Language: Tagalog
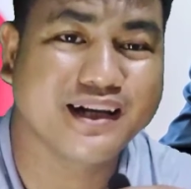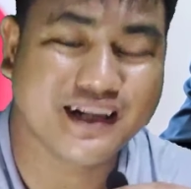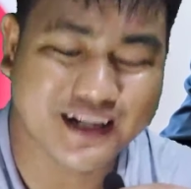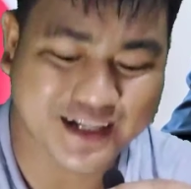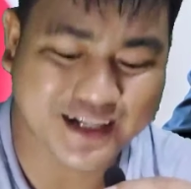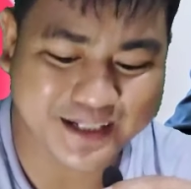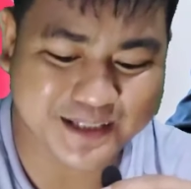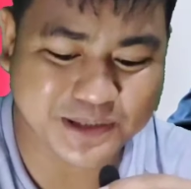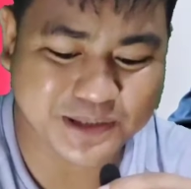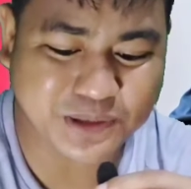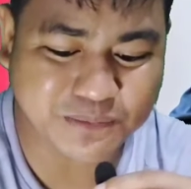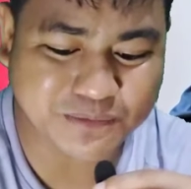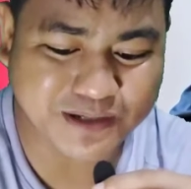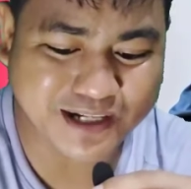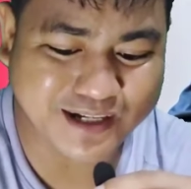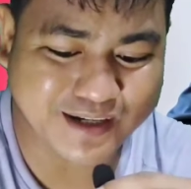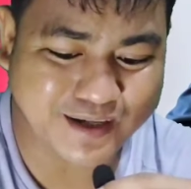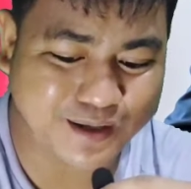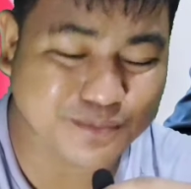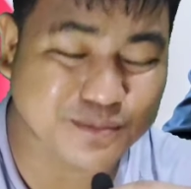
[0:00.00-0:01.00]
Ito
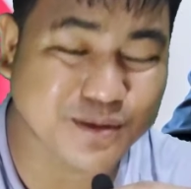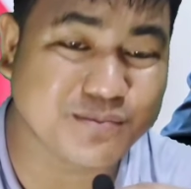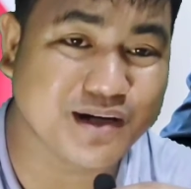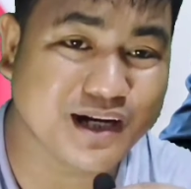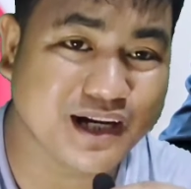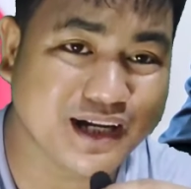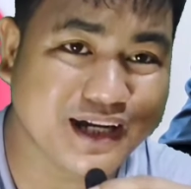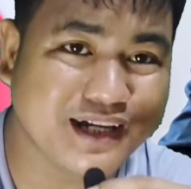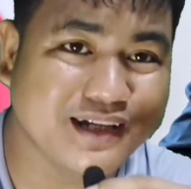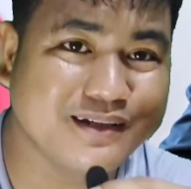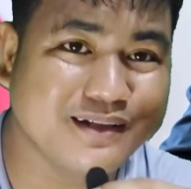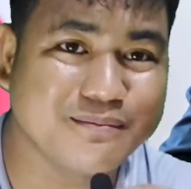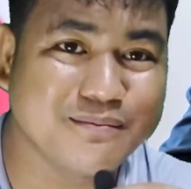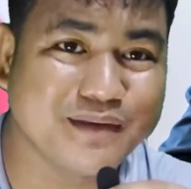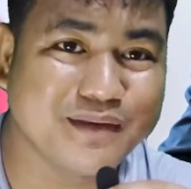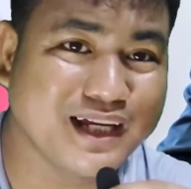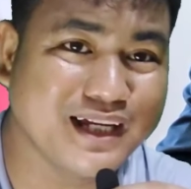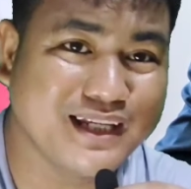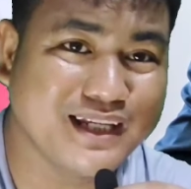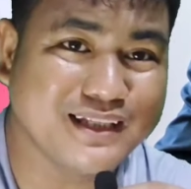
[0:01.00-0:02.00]
mga kababayan,
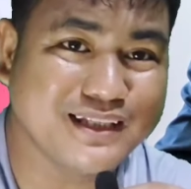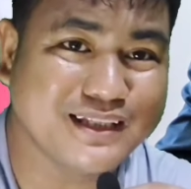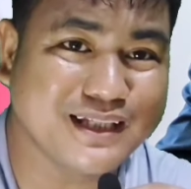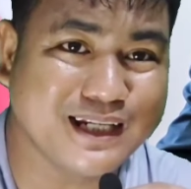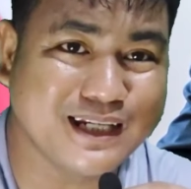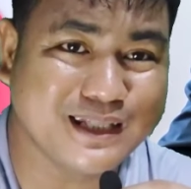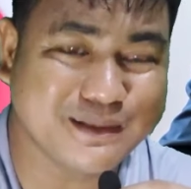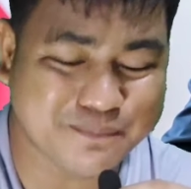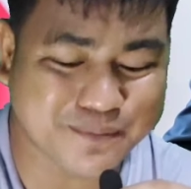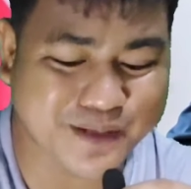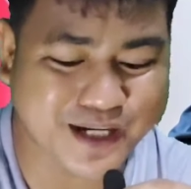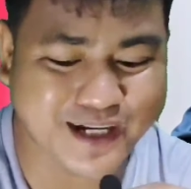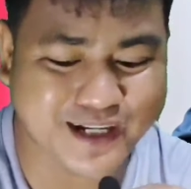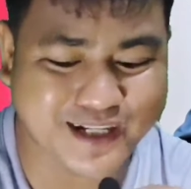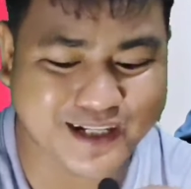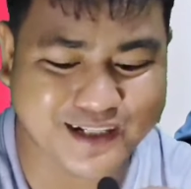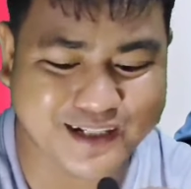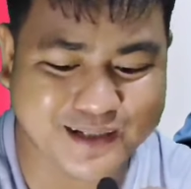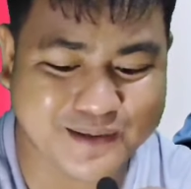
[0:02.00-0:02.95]
mainit-init pa.